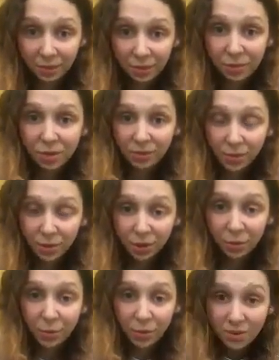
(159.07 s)
stosował się
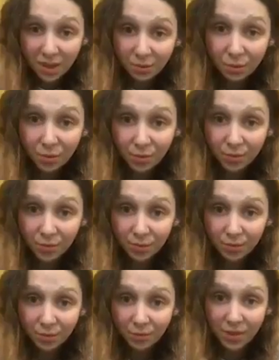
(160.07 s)
do procedur
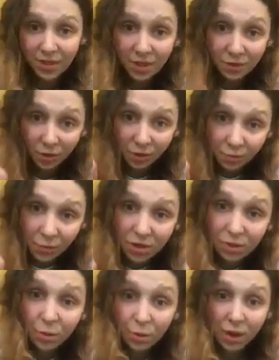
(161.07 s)
wyznaczonych
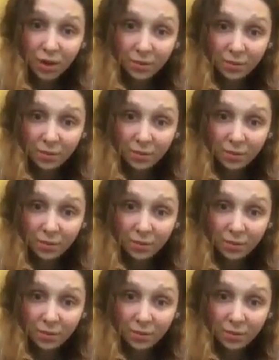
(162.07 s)
przez górę,